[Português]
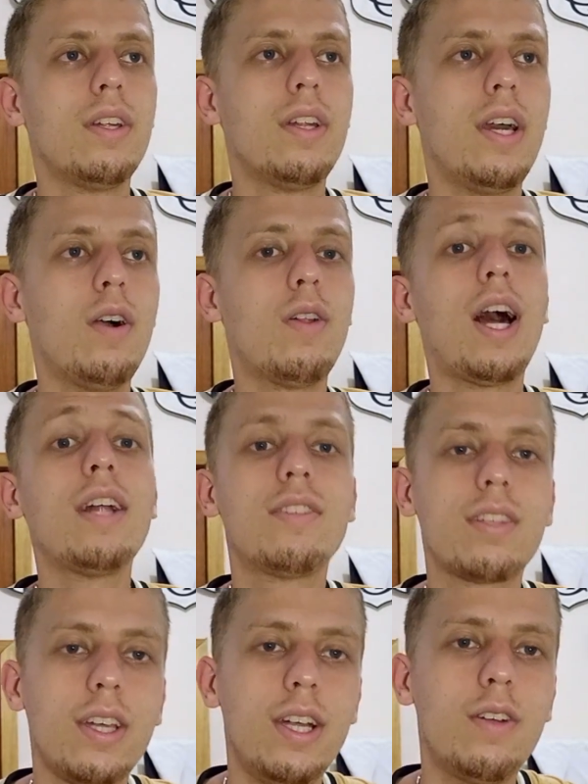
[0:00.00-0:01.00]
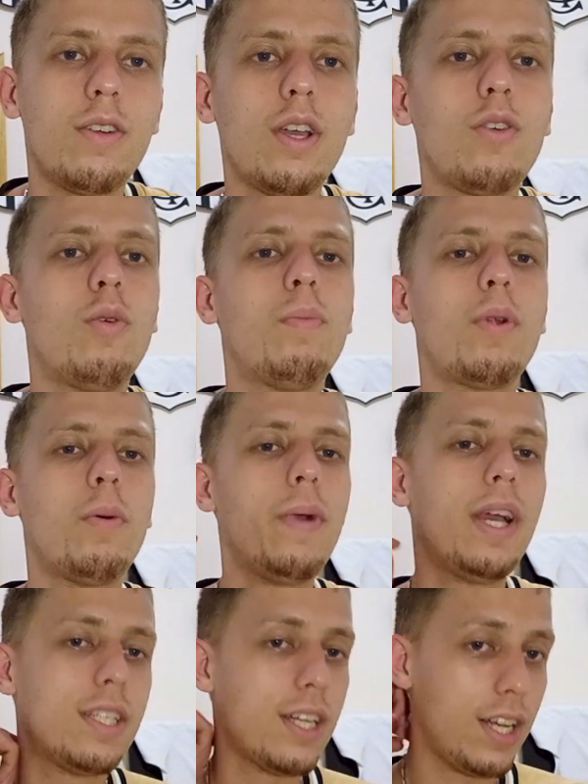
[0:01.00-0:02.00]
né? O lado esquerdo que
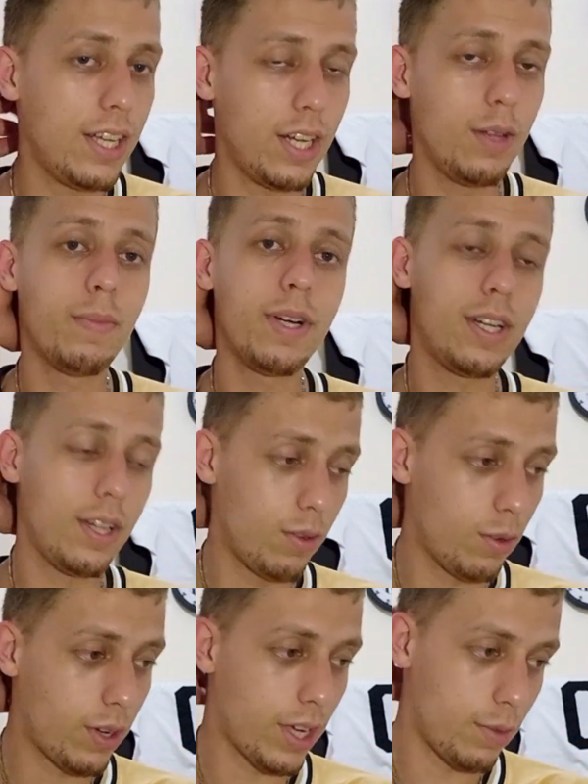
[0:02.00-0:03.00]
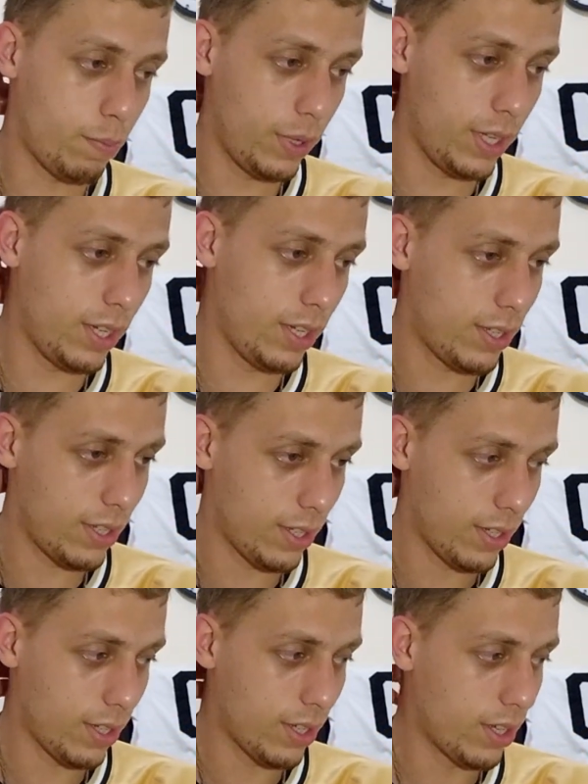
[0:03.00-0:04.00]
compromete ali, ele mantém o Lucas
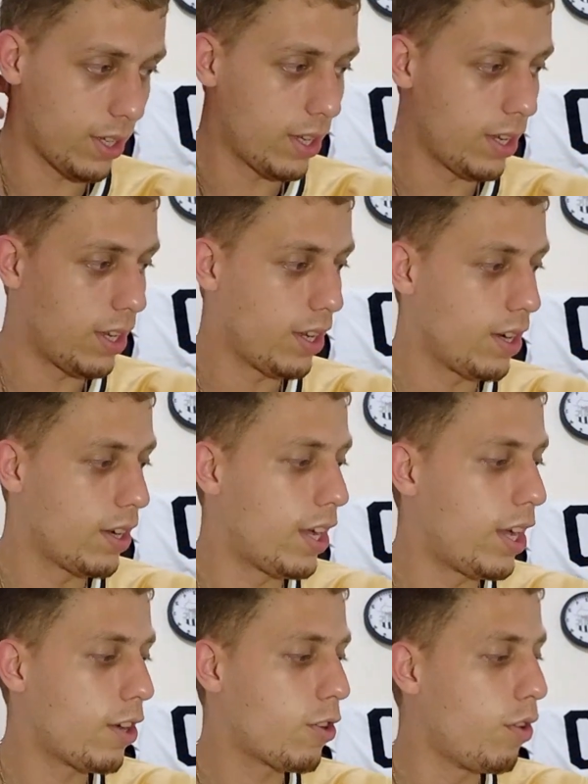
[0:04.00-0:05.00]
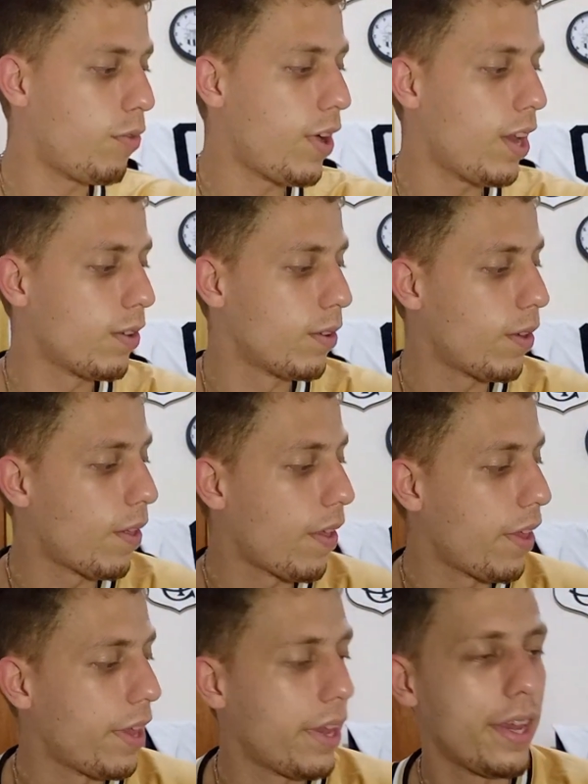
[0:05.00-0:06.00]
Pires, né? É o que eu falo.
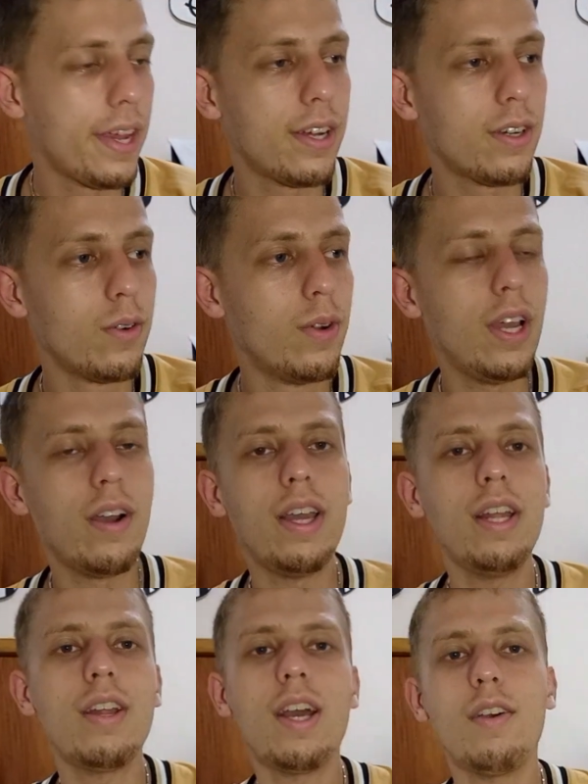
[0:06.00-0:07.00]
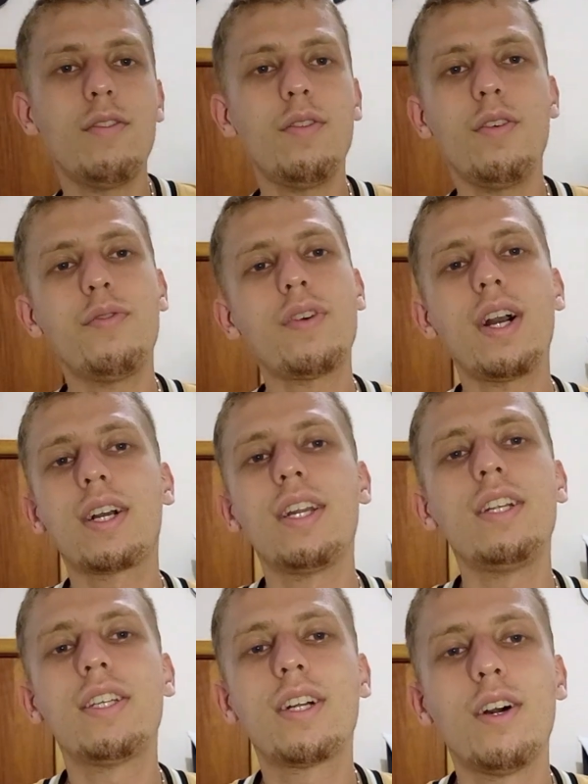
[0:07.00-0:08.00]
O erro aí, né? Eu vou ficar
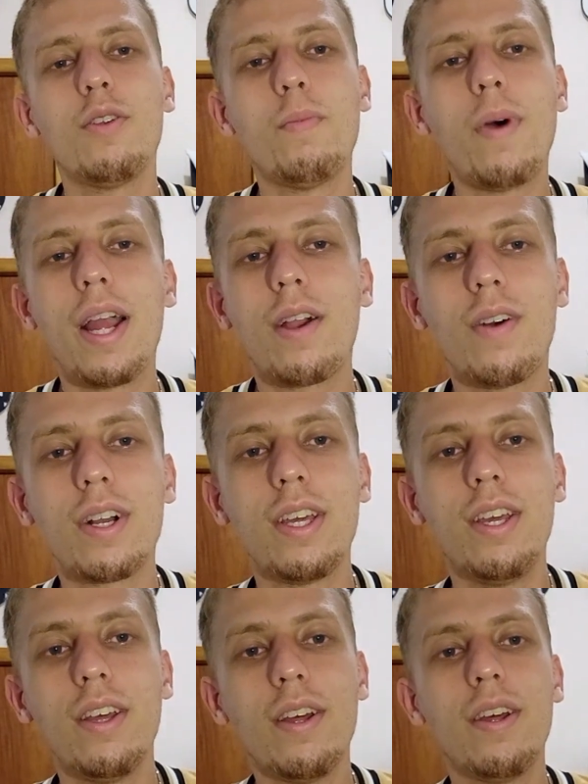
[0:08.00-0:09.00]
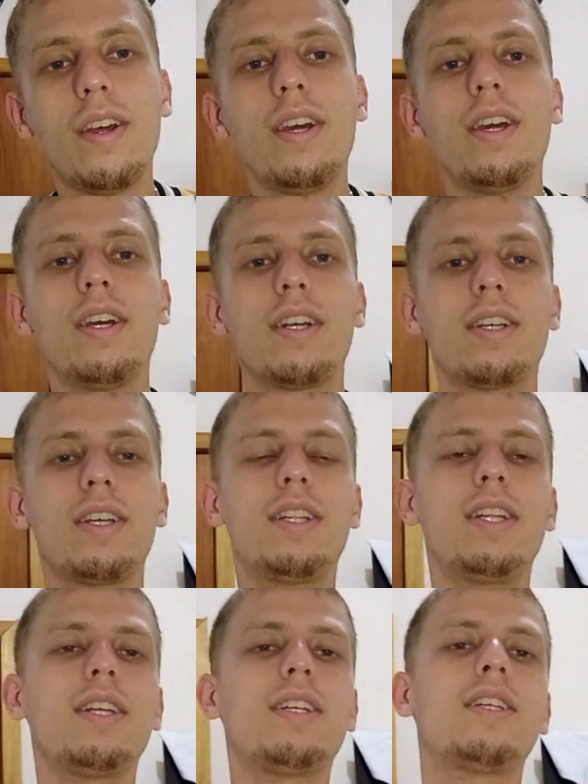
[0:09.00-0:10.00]
criticando o Maicon aqui.
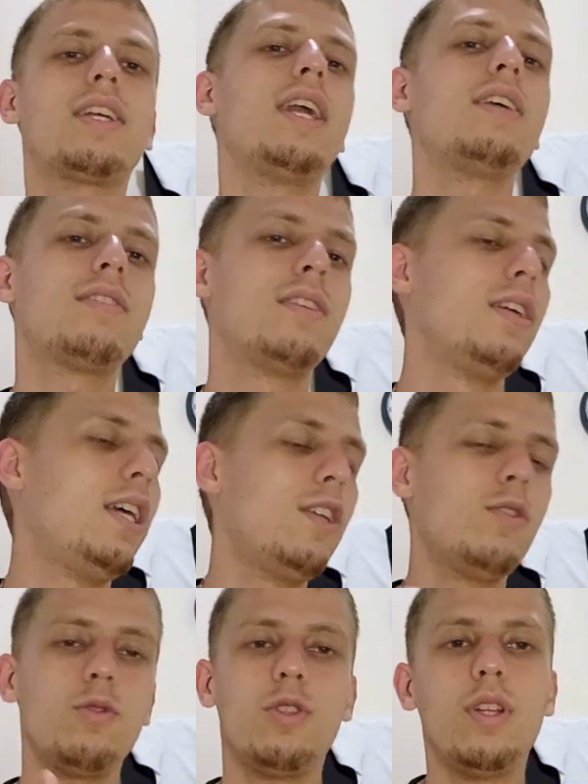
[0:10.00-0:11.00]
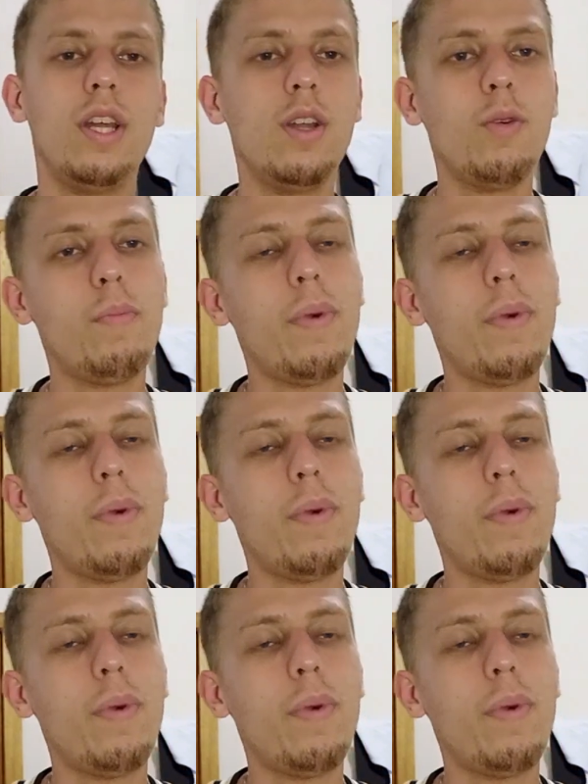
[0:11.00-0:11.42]
Ele, quem, ele, não, ele não